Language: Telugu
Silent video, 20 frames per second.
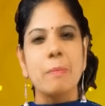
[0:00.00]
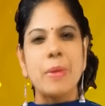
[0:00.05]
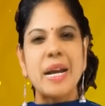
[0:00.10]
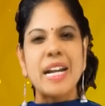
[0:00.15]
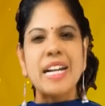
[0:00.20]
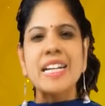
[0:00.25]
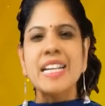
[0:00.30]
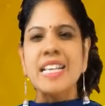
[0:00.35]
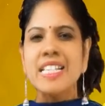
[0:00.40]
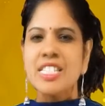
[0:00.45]

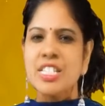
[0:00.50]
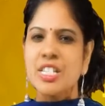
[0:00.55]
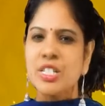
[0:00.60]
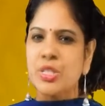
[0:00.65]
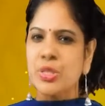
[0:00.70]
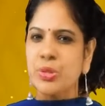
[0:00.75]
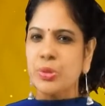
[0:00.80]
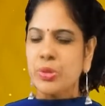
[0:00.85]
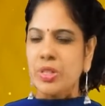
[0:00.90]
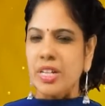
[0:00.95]
మెయింటైన్
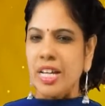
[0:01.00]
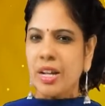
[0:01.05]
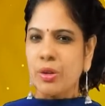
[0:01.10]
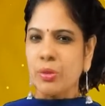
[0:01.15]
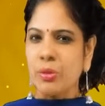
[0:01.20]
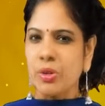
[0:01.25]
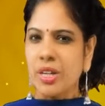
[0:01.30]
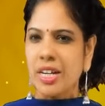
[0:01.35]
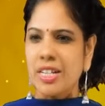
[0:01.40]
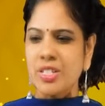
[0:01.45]
చేస్తూ
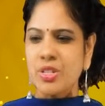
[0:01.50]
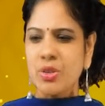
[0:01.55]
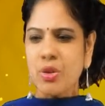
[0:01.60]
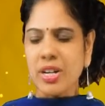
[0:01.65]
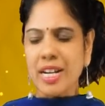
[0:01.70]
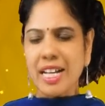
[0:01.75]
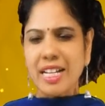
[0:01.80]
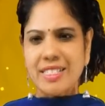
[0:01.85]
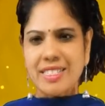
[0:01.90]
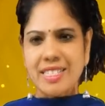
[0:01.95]
ఉంటారు ఇట్స్
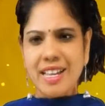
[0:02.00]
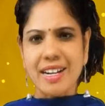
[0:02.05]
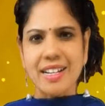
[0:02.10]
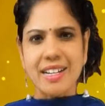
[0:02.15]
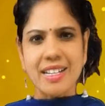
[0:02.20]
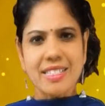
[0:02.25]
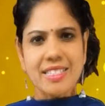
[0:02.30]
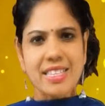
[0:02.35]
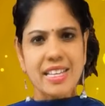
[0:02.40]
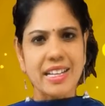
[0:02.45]
నాట్
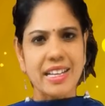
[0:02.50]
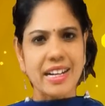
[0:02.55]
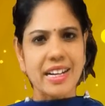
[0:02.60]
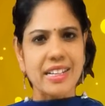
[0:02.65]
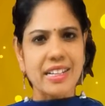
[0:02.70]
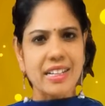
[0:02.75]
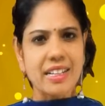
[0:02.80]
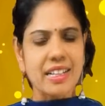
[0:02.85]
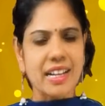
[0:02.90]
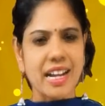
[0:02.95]
ఎగ్జాక్ట్లీ
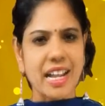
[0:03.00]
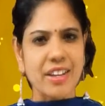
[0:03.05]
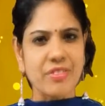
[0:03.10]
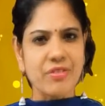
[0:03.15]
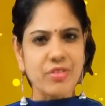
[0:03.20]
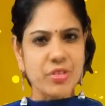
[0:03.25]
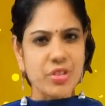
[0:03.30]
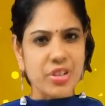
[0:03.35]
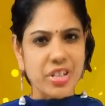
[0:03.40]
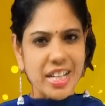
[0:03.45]
సీక్రెట్
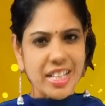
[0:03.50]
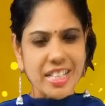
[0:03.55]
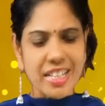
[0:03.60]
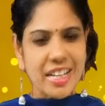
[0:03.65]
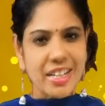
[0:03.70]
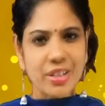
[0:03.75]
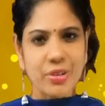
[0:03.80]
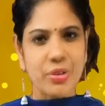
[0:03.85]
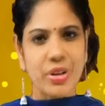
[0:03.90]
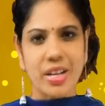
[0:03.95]
లైఫ్ ఉంటుంది
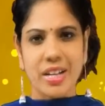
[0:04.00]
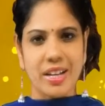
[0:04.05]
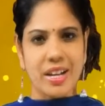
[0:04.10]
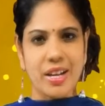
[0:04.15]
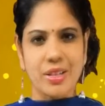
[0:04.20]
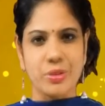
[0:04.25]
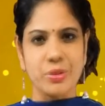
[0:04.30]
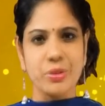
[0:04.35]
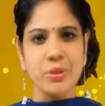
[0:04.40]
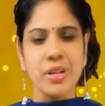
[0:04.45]
అని కూడా
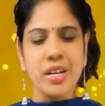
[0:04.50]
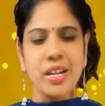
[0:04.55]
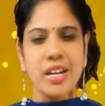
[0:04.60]
కాదు